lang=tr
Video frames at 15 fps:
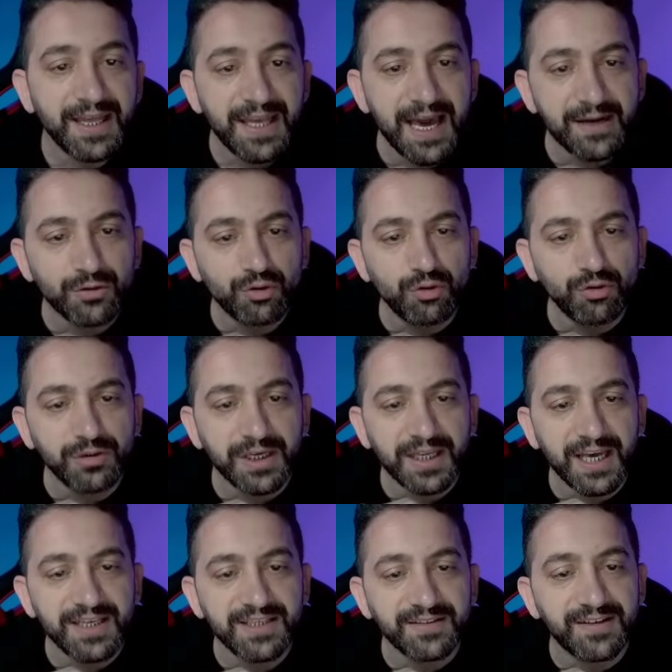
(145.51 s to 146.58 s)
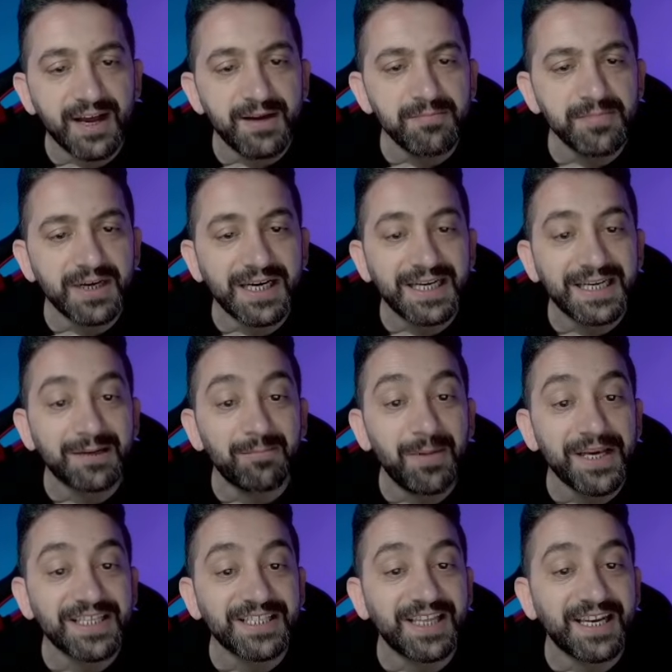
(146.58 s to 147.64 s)
Yani şuradaki açı tam
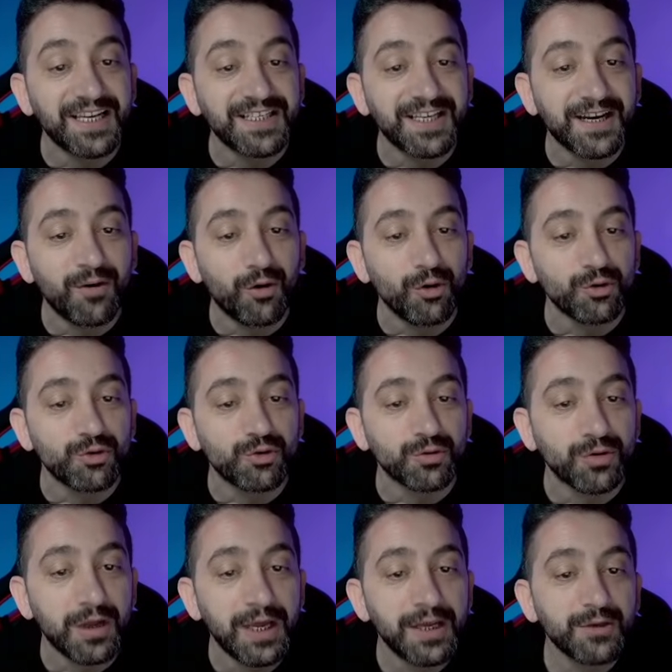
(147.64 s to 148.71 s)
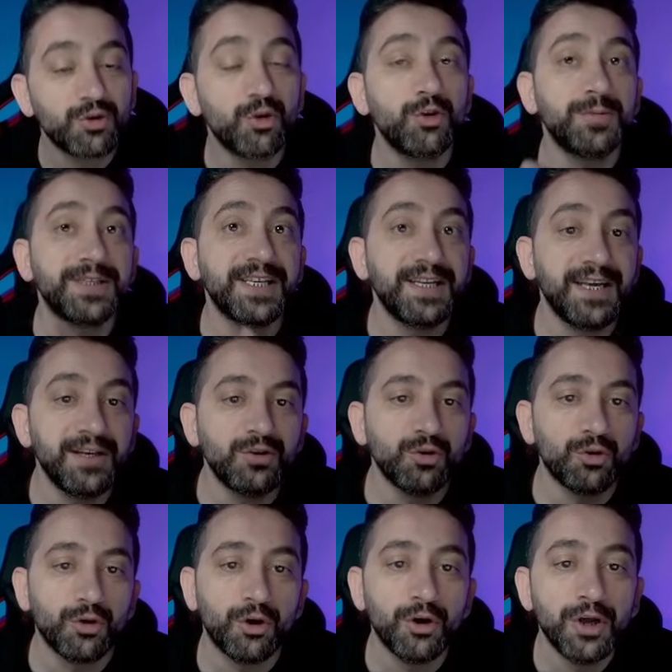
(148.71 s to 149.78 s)
45 derece olsun. Soru bize neyi
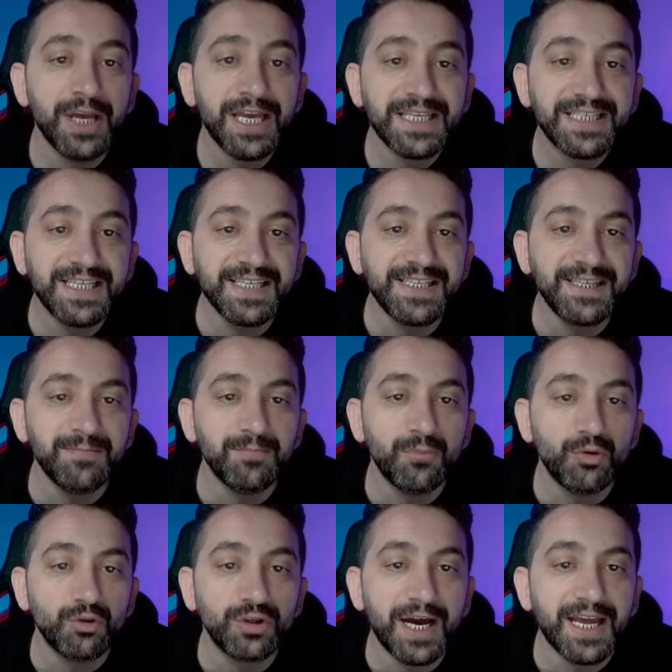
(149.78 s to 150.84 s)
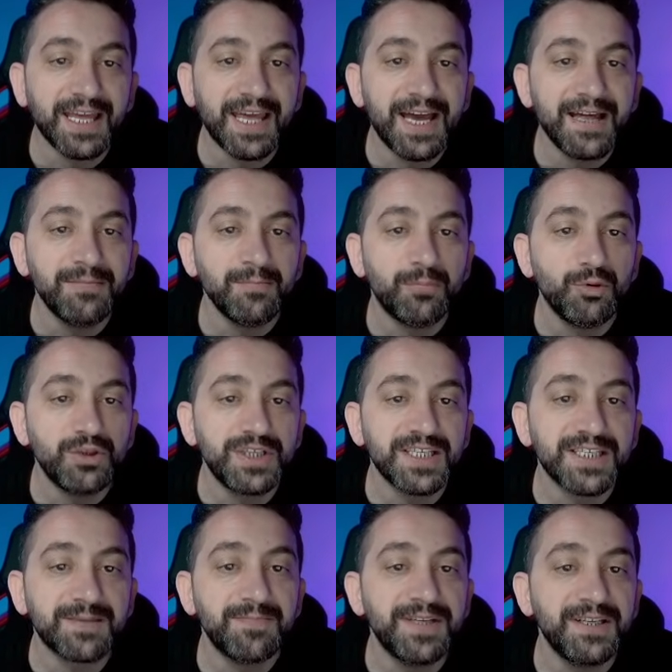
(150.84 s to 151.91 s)
soruyor? Cisim buradayken bu
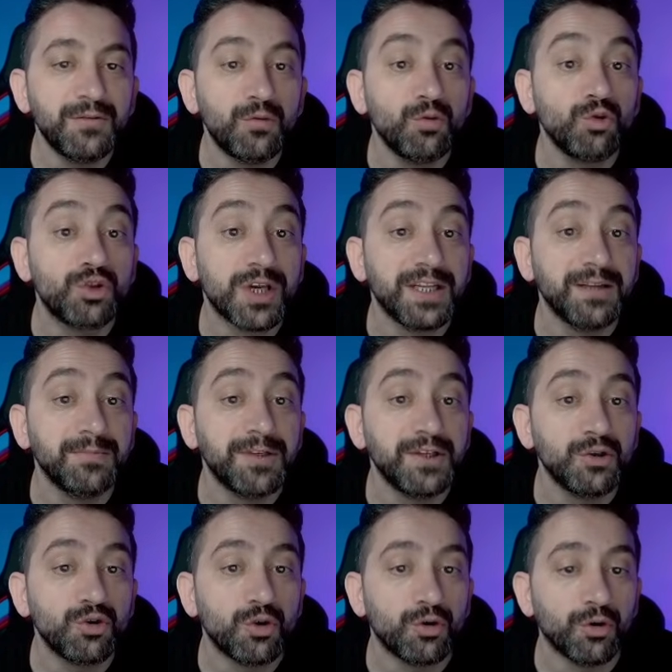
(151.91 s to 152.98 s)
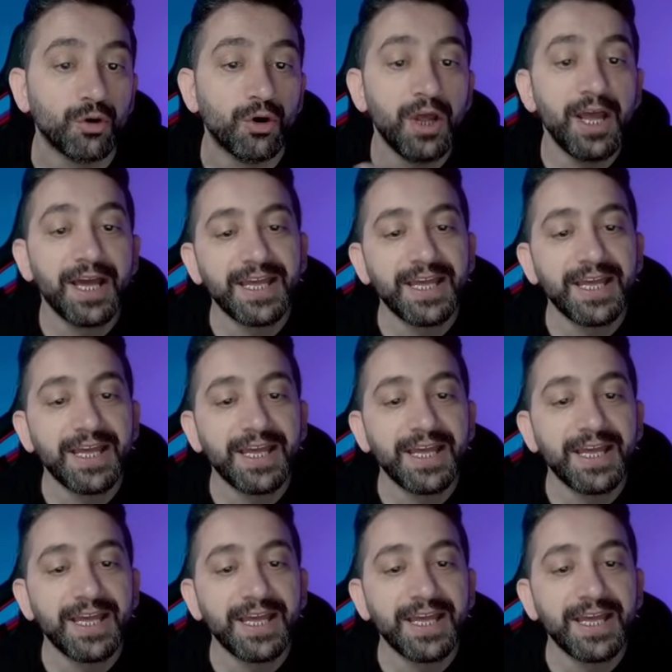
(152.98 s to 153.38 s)
cismin uzanımını soruyor.